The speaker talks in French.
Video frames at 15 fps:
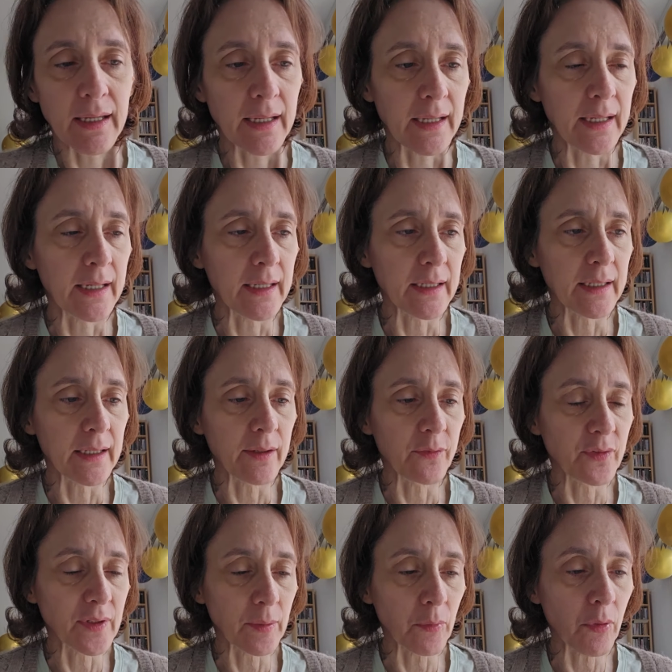Et, et
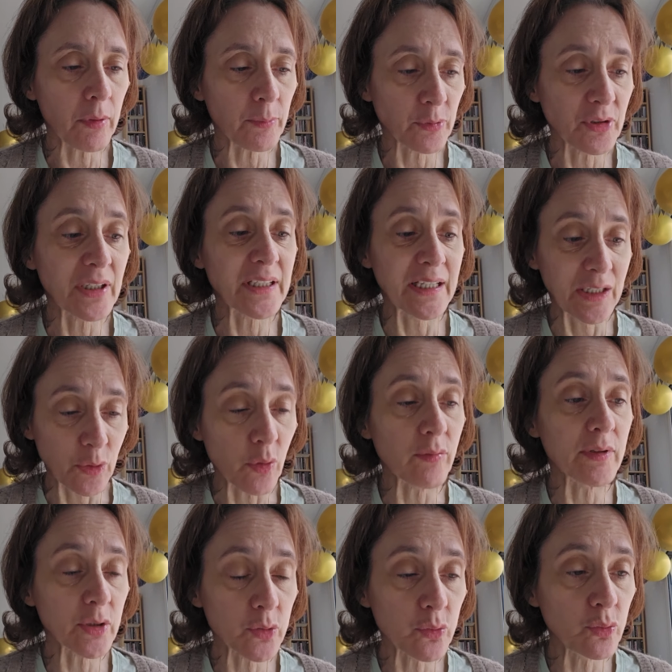finalement, peut-être qu'il est
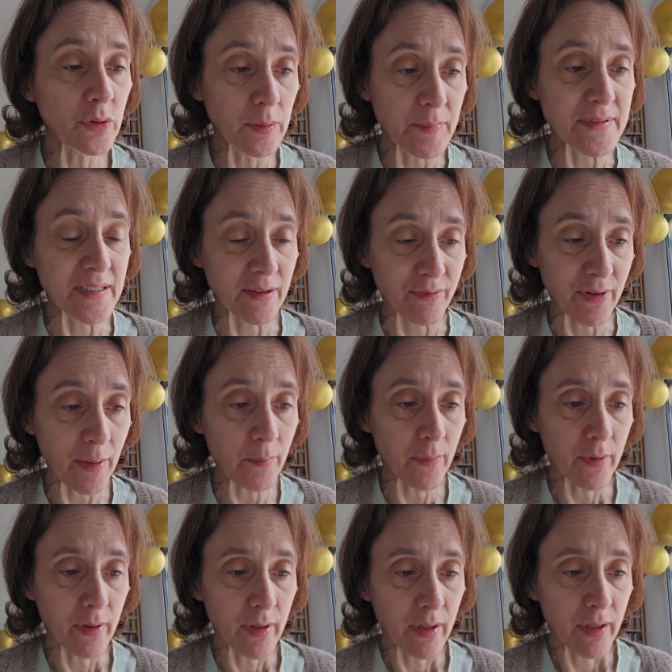convaincu d'aimer sa
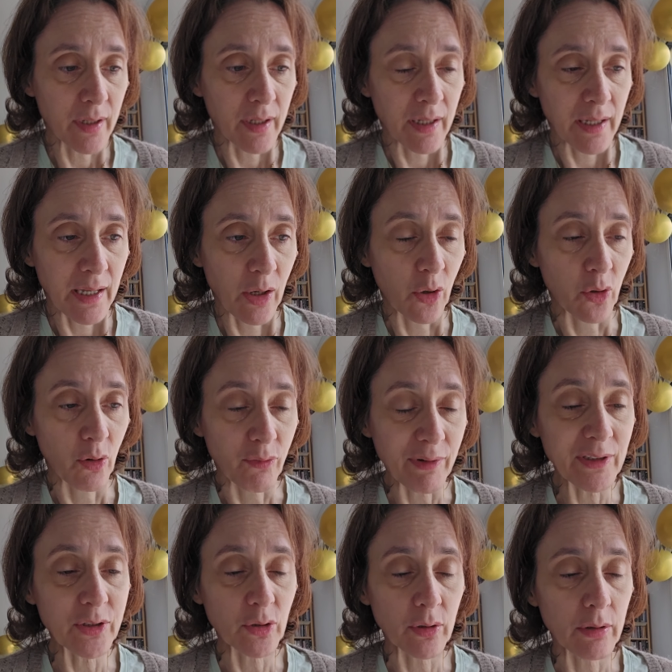femme, alors qu'en
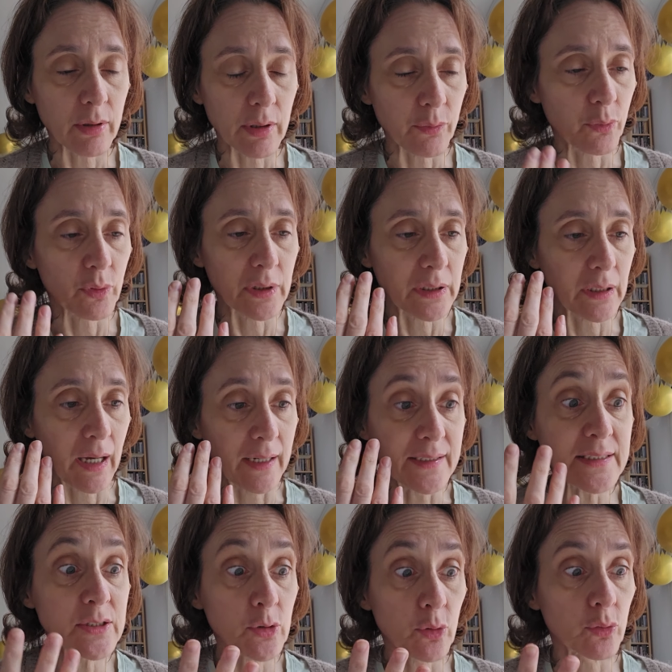fait, euh, il faut qu'il
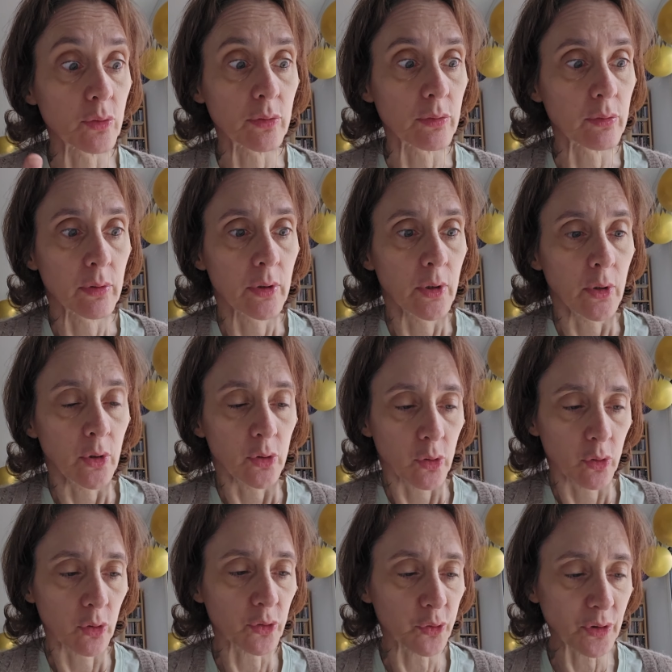réalise qu'on que
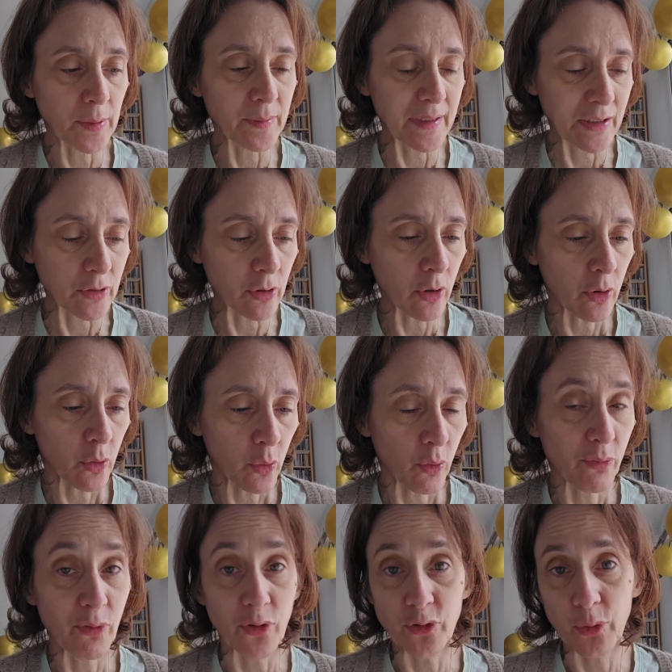quand on aime quelqu'un,
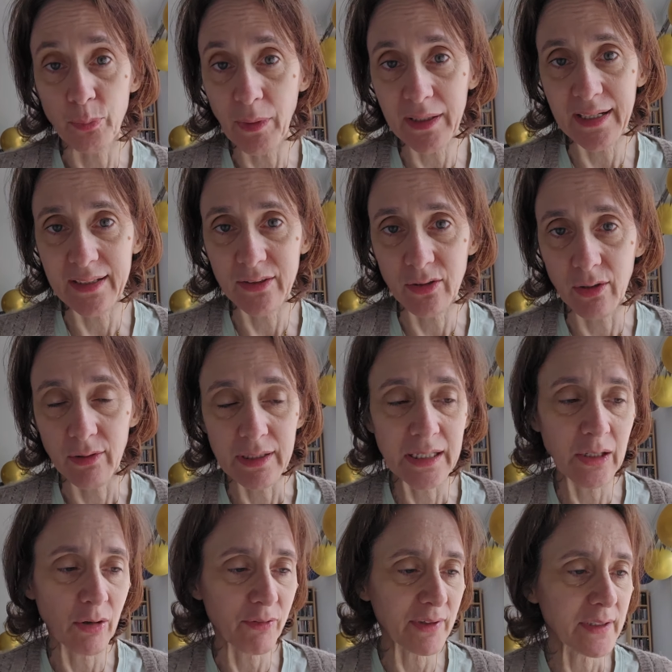on force pas quelqu'un.
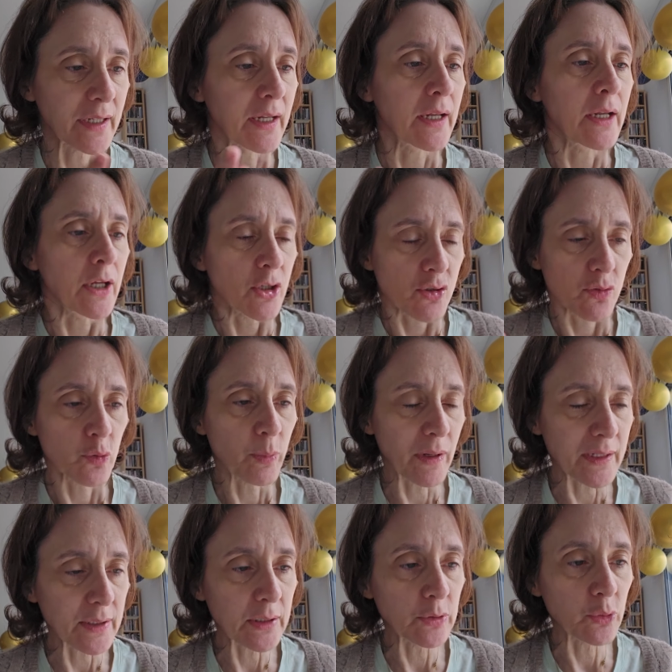Et en fait, je vais vous
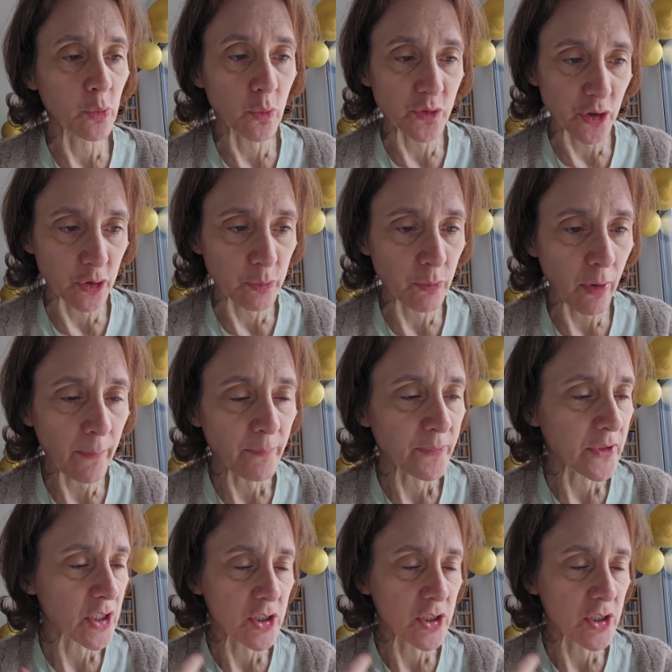parler du consentement.